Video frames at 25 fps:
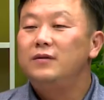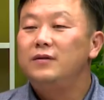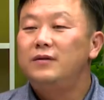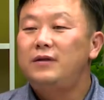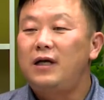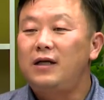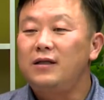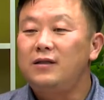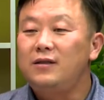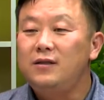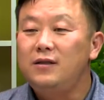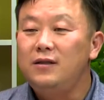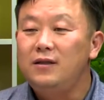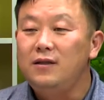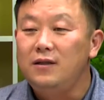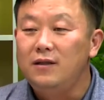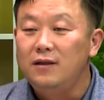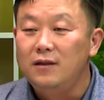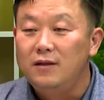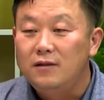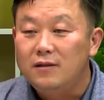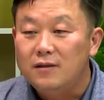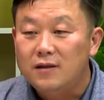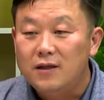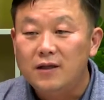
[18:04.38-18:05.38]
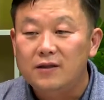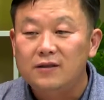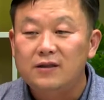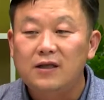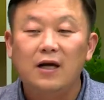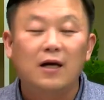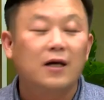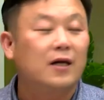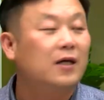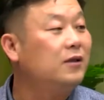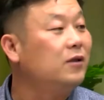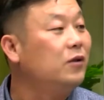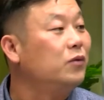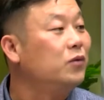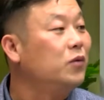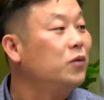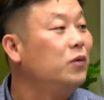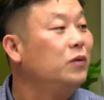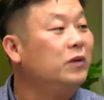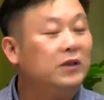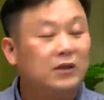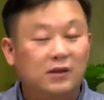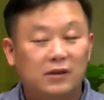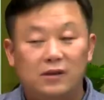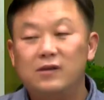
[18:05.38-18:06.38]
사실 이렇게 최악의
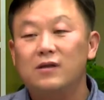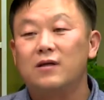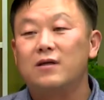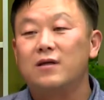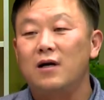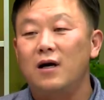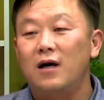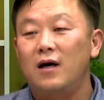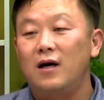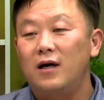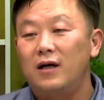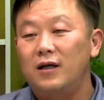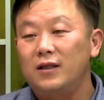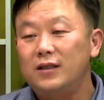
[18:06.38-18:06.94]
정권이 있을까